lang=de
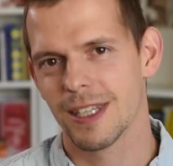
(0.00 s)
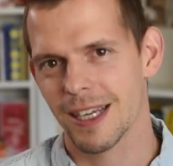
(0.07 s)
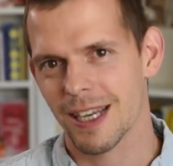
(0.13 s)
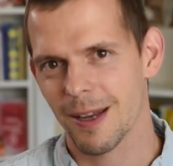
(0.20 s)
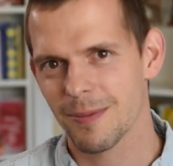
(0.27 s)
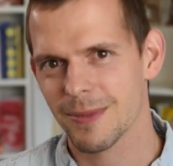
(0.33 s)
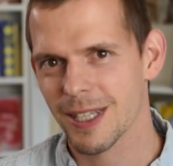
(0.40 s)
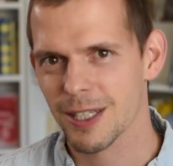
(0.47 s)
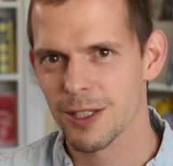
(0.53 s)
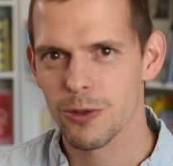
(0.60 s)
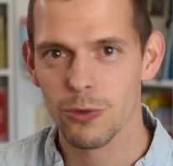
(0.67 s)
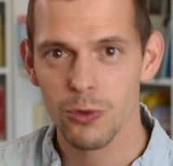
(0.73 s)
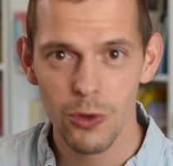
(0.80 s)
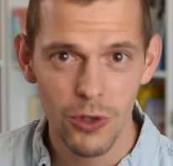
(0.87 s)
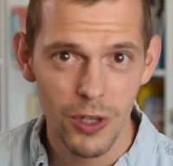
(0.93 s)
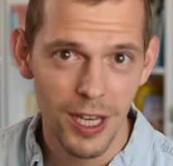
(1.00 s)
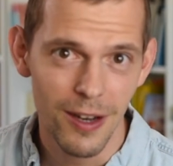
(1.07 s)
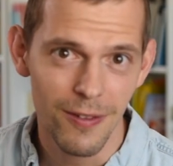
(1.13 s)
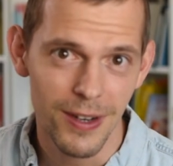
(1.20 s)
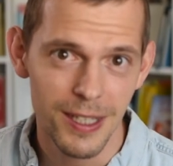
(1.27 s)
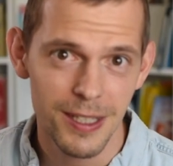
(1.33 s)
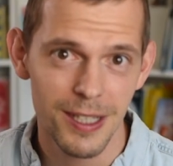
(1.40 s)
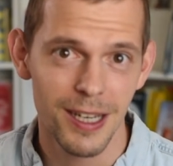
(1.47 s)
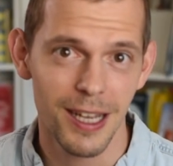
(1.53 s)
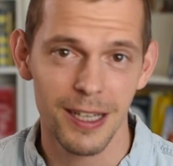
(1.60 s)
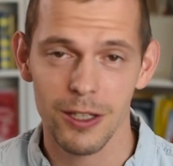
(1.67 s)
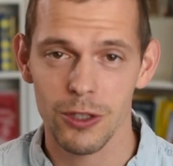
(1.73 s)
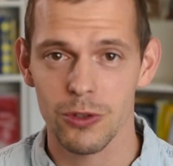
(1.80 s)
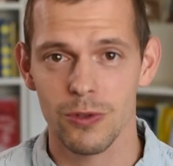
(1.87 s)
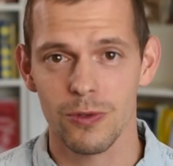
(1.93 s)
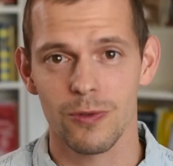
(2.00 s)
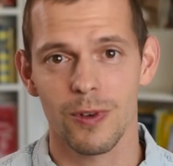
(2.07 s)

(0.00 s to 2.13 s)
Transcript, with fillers: Der Klappentext unnötigerweise leider schon